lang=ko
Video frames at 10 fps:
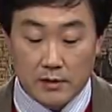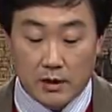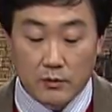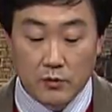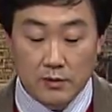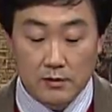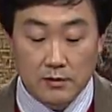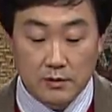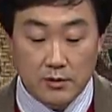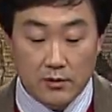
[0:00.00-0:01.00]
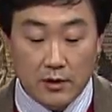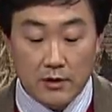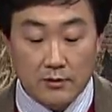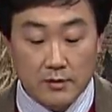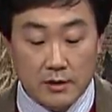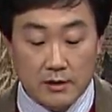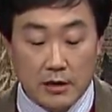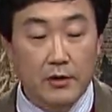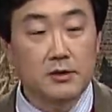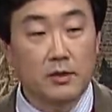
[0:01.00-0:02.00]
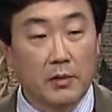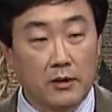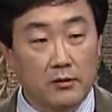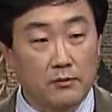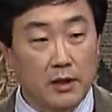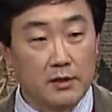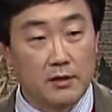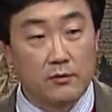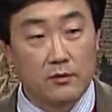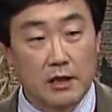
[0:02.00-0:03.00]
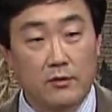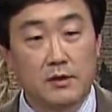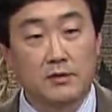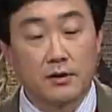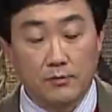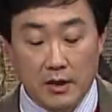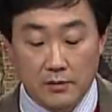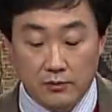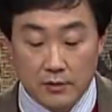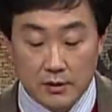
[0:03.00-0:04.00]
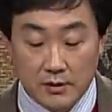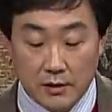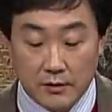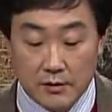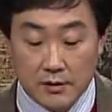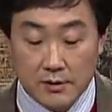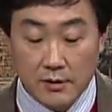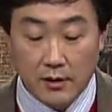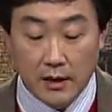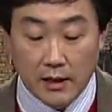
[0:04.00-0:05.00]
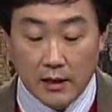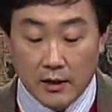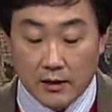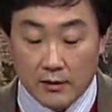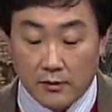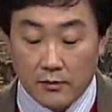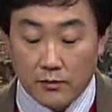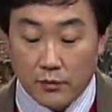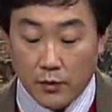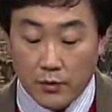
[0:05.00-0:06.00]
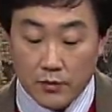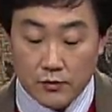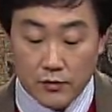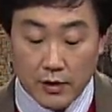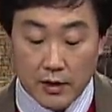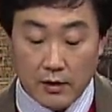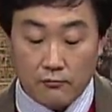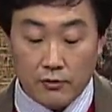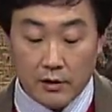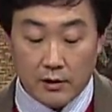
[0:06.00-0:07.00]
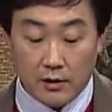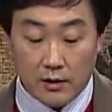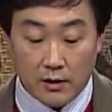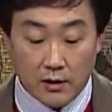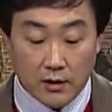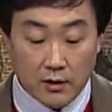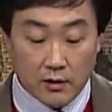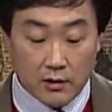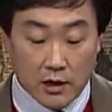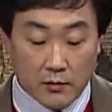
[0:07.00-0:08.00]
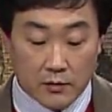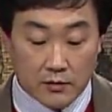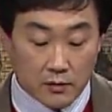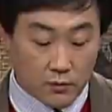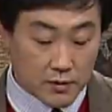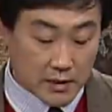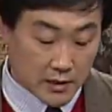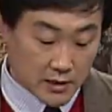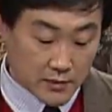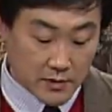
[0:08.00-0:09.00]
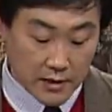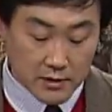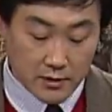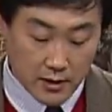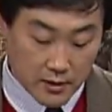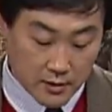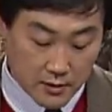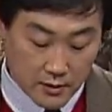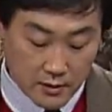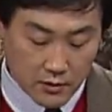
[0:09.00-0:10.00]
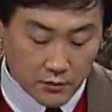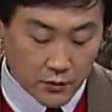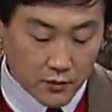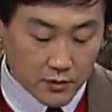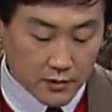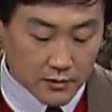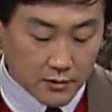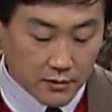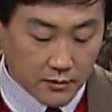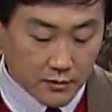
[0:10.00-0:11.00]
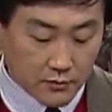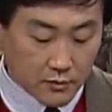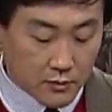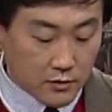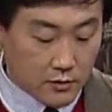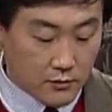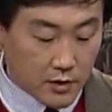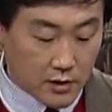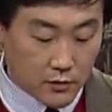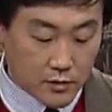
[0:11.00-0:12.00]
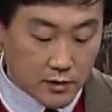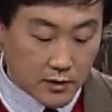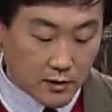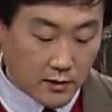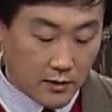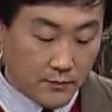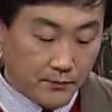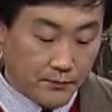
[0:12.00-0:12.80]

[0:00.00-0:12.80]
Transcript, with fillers: 아모스는 정의의 예언자, 사회적인 발언을 많이 하고 사회 정의를 많이 부르짖는 예언자죠. 그런 표현 중에 우리가 아모스서 5장 24절에 이런 표현이 있어요. 여러분들 많이 보실 텐데